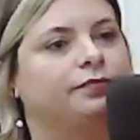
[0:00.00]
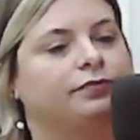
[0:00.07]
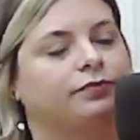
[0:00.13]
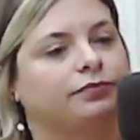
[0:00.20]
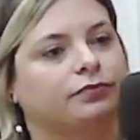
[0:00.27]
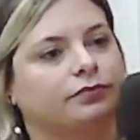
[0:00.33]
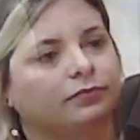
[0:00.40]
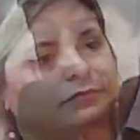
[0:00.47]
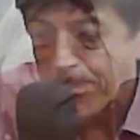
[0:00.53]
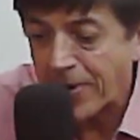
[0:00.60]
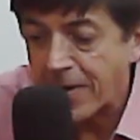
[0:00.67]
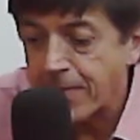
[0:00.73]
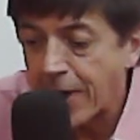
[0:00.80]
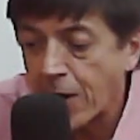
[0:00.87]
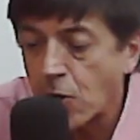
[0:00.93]
Adriana,
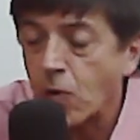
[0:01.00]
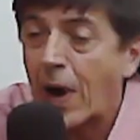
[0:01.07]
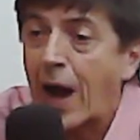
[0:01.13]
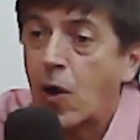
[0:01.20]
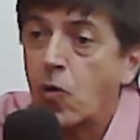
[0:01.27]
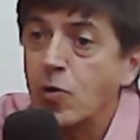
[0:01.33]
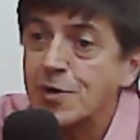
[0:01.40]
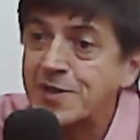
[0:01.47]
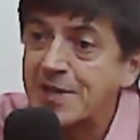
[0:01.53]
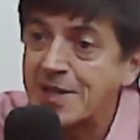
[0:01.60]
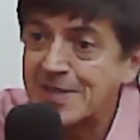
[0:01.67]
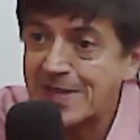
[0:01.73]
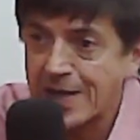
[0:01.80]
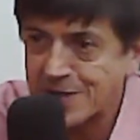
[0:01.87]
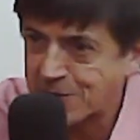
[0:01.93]
primeiro a
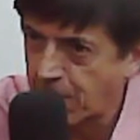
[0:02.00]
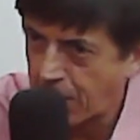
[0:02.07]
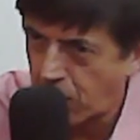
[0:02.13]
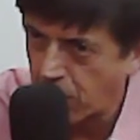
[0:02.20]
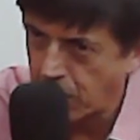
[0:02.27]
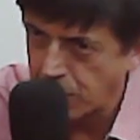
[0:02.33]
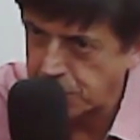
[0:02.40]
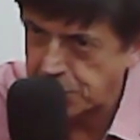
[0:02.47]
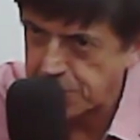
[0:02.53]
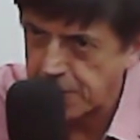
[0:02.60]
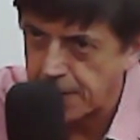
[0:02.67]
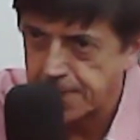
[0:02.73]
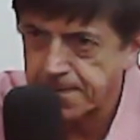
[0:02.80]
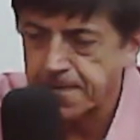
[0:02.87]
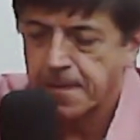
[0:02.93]
conscientização ecológica.
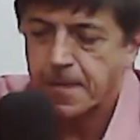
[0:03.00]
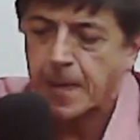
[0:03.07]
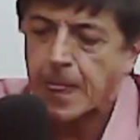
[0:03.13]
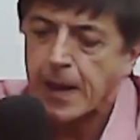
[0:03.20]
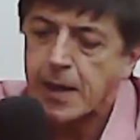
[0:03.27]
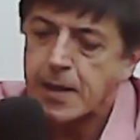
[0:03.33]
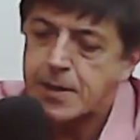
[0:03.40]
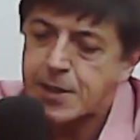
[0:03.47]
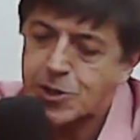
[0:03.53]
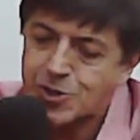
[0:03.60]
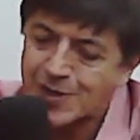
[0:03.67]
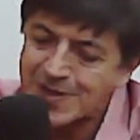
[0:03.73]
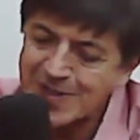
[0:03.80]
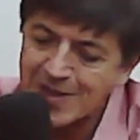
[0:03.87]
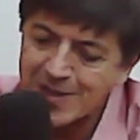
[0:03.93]
Deixa
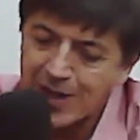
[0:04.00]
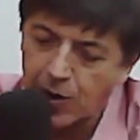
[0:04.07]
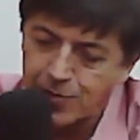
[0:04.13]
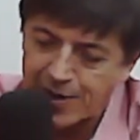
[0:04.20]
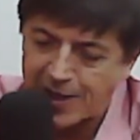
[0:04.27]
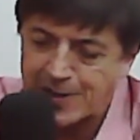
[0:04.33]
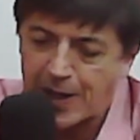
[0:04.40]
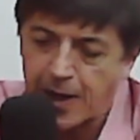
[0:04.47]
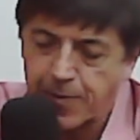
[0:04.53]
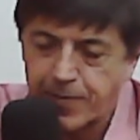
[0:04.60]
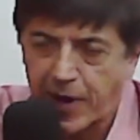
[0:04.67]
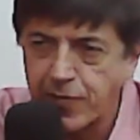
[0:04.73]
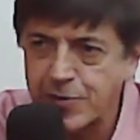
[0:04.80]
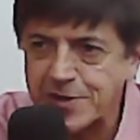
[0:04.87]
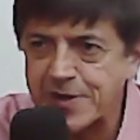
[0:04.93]
eu citar um detalhe
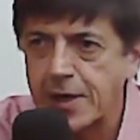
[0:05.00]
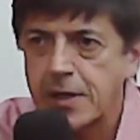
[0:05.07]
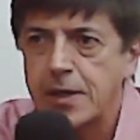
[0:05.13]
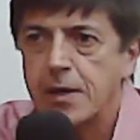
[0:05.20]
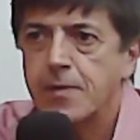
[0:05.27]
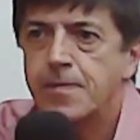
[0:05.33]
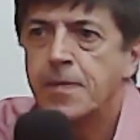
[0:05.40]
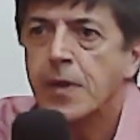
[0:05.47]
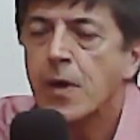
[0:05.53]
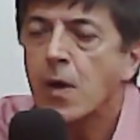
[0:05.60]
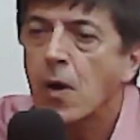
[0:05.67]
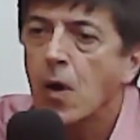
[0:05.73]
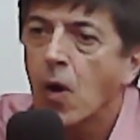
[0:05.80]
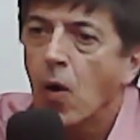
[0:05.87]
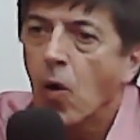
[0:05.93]
para você aqui.
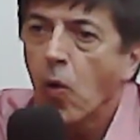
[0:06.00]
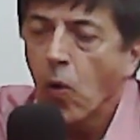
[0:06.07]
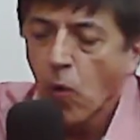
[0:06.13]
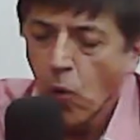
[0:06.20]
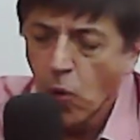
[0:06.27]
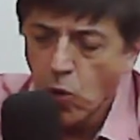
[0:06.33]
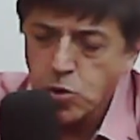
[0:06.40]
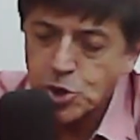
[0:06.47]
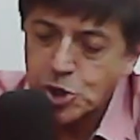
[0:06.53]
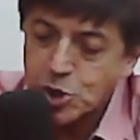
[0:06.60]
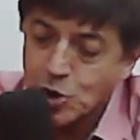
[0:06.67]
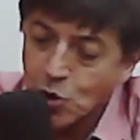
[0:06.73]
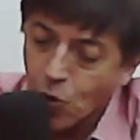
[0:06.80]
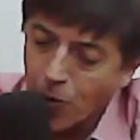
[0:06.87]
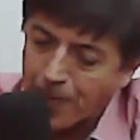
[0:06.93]
Os
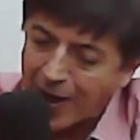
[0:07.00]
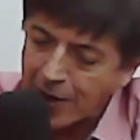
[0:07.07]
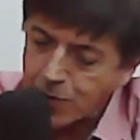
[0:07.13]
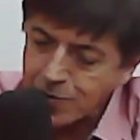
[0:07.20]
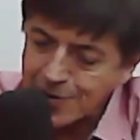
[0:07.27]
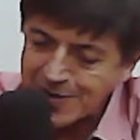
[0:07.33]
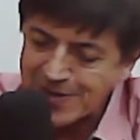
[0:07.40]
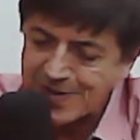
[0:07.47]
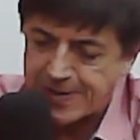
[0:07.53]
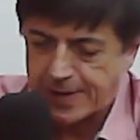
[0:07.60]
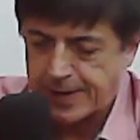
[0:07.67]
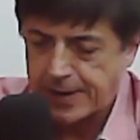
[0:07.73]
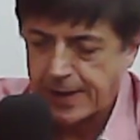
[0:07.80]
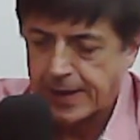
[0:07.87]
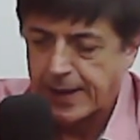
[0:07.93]
números
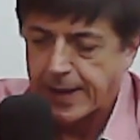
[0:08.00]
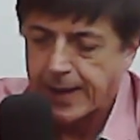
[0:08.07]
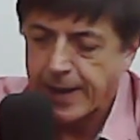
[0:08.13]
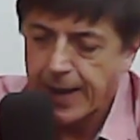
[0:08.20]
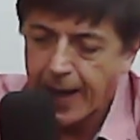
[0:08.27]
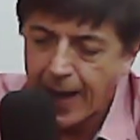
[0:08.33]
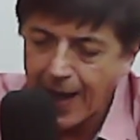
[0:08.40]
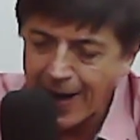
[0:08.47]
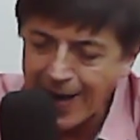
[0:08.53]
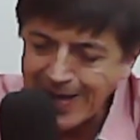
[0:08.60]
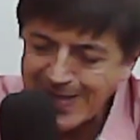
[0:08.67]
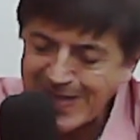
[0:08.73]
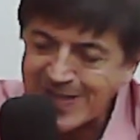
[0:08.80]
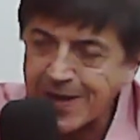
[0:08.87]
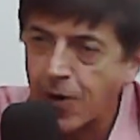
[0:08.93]
em
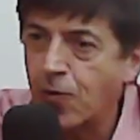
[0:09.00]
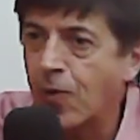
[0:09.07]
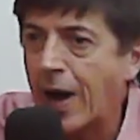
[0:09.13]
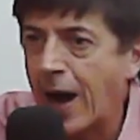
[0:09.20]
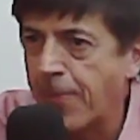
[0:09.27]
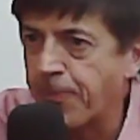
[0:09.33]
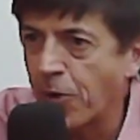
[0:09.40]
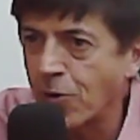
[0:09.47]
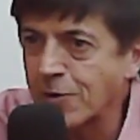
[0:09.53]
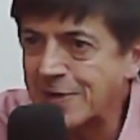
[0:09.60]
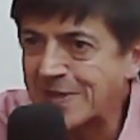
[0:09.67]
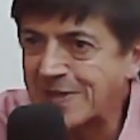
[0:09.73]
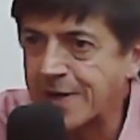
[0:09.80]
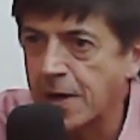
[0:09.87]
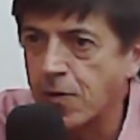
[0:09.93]
relação à
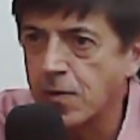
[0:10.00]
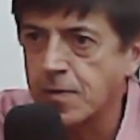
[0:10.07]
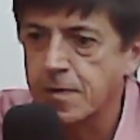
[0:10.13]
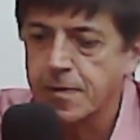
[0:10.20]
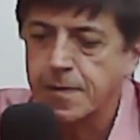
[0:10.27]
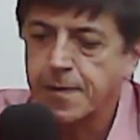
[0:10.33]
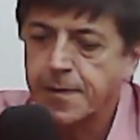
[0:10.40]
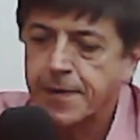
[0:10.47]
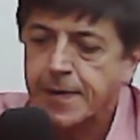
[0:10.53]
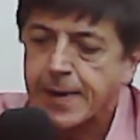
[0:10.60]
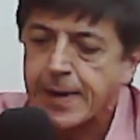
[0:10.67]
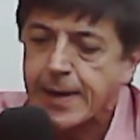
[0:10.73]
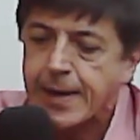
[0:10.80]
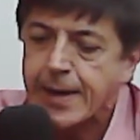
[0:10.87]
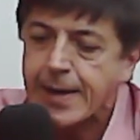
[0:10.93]
poluição,
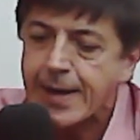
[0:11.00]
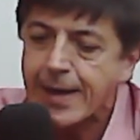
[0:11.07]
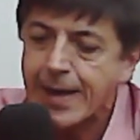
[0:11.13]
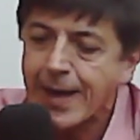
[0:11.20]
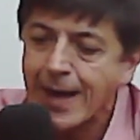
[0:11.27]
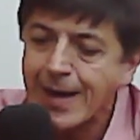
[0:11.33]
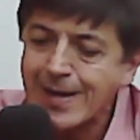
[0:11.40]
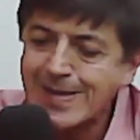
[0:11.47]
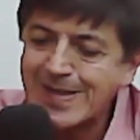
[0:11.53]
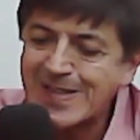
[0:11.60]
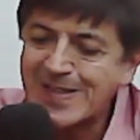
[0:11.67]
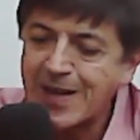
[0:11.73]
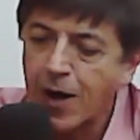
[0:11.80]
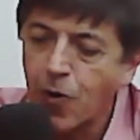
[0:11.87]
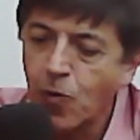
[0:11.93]
eles
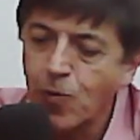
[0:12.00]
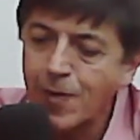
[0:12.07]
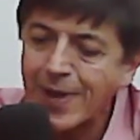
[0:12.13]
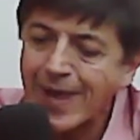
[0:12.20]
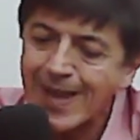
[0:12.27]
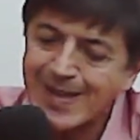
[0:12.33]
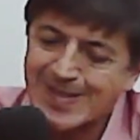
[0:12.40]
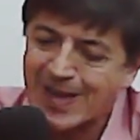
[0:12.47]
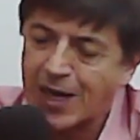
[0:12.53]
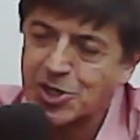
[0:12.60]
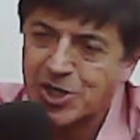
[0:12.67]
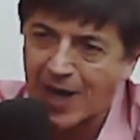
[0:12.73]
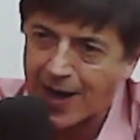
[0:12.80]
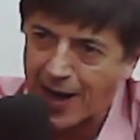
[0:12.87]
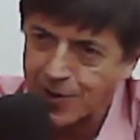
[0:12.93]
são
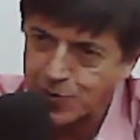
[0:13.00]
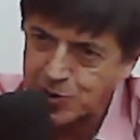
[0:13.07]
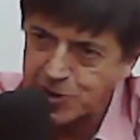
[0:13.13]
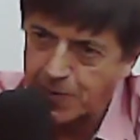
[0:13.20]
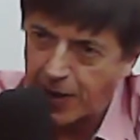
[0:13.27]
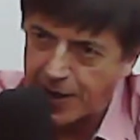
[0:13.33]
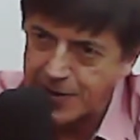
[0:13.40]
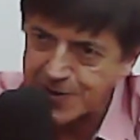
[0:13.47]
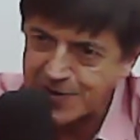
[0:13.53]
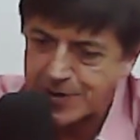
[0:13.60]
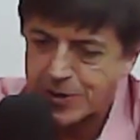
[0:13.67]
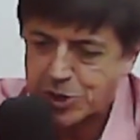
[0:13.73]
exagerados demais.